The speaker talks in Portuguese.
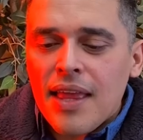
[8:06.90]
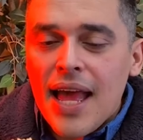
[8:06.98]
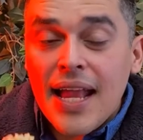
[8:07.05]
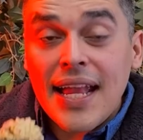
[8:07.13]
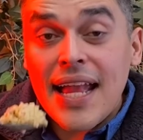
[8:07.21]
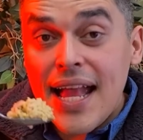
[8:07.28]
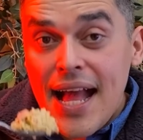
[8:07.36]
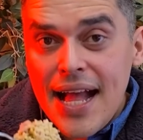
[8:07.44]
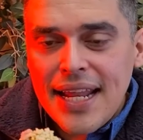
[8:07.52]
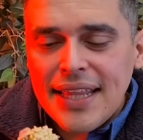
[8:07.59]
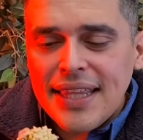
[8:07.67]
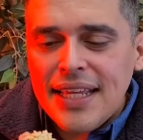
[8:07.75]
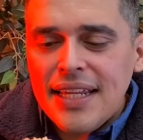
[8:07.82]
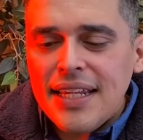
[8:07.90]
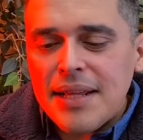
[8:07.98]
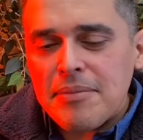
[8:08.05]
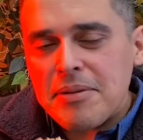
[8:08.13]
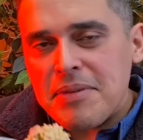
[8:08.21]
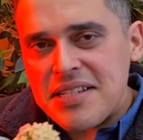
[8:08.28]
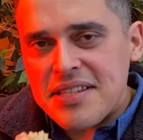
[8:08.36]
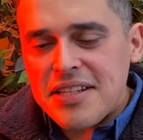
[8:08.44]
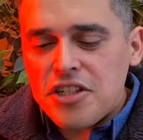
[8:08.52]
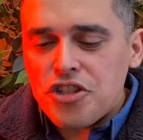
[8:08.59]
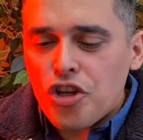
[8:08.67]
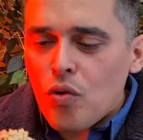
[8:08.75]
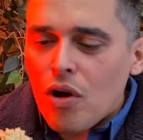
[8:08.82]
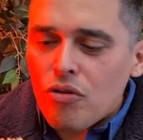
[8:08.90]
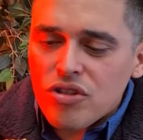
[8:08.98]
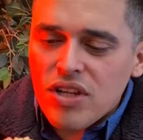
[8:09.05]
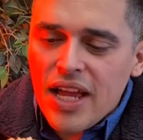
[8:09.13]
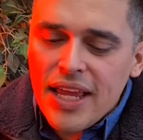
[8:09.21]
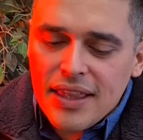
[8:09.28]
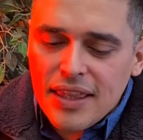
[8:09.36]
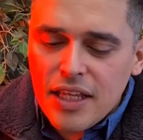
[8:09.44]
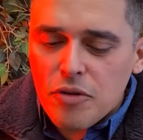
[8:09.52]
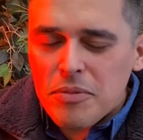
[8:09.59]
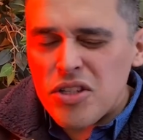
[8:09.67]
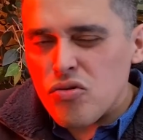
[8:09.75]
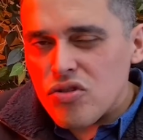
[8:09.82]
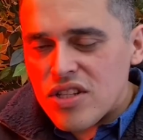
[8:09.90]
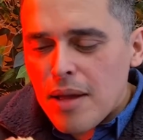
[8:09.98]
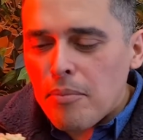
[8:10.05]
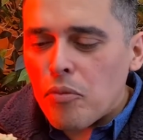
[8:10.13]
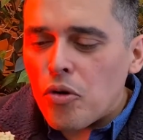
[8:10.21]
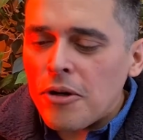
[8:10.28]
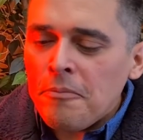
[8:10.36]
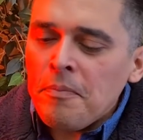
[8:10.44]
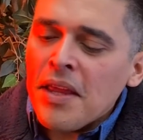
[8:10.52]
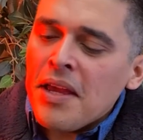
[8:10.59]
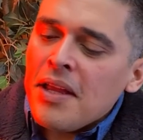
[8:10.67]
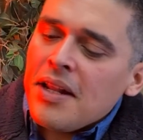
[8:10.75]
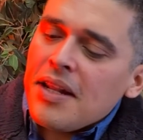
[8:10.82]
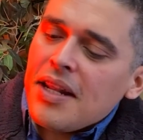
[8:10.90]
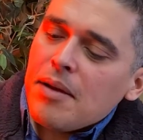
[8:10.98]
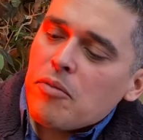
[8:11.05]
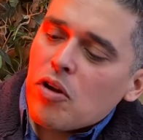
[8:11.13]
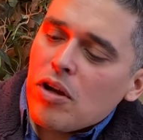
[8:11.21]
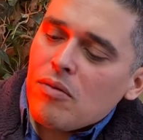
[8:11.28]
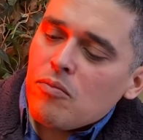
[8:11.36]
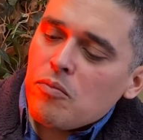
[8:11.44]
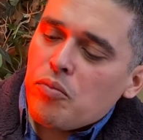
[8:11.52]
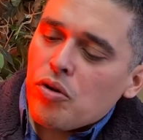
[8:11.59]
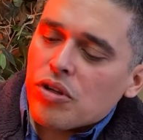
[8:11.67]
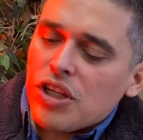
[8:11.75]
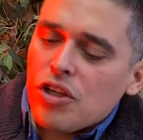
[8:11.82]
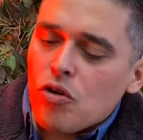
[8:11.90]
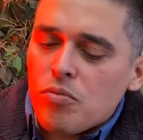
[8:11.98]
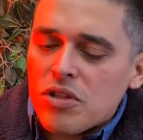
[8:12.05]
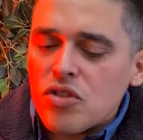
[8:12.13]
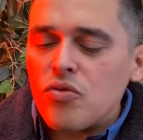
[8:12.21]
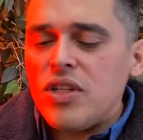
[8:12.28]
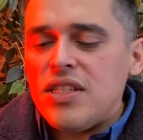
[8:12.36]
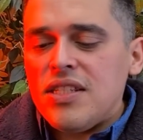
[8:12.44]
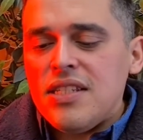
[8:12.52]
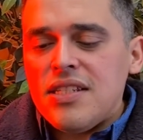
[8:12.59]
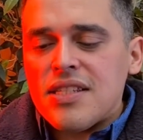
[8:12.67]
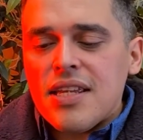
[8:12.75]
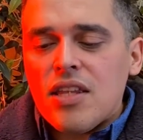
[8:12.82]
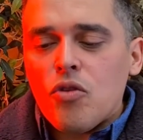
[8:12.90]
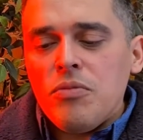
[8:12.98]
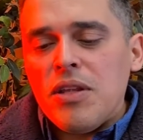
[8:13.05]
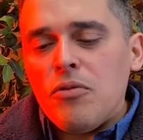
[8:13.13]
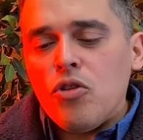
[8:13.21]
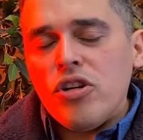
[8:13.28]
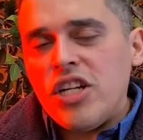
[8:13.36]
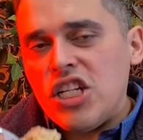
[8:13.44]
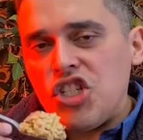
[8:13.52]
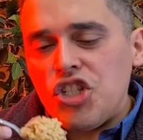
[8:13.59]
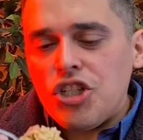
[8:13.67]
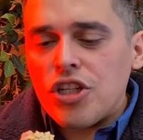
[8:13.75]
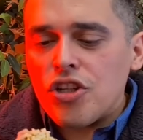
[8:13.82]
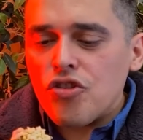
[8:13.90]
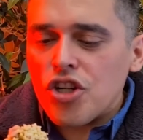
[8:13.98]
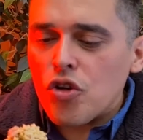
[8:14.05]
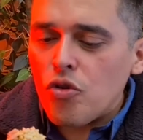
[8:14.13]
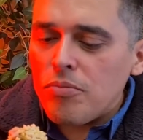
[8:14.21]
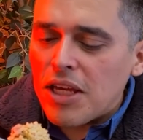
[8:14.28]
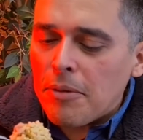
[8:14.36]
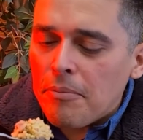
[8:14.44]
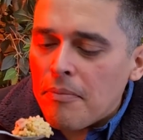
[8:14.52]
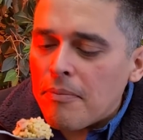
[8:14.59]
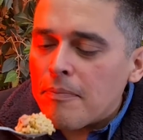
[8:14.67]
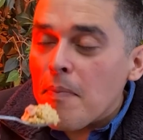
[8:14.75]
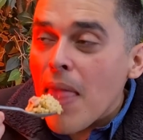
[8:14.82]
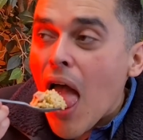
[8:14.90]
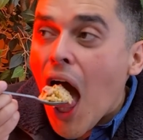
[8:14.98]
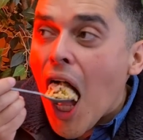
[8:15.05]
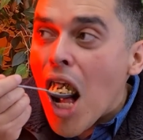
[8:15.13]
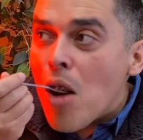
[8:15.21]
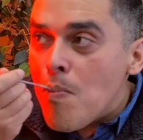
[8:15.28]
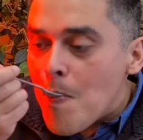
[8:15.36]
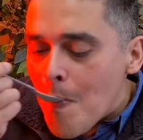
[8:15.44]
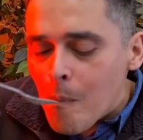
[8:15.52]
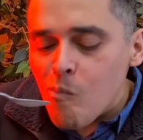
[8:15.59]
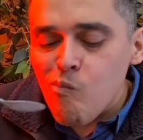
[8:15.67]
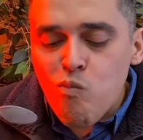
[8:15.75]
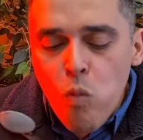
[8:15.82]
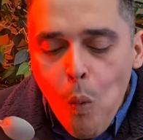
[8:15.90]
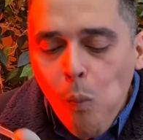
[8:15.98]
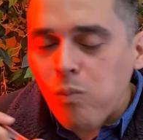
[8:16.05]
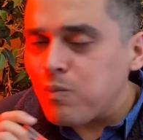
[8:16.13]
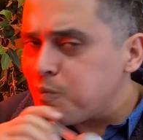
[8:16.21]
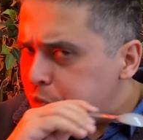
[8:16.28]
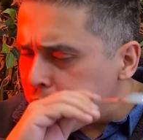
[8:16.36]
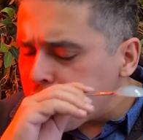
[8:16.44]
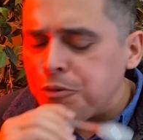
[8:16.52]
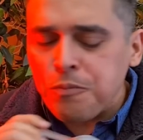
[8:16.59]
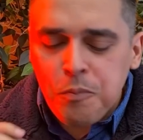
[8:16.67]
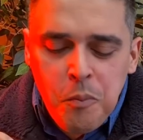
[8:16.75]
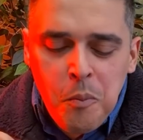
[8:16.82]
a cara dele lembra bastante a do arroz carreteiro, mas no sabor lembra um pouquinho algumas coisinhas né, de comida nordestina que eu já comi. Hum, um pouquinho.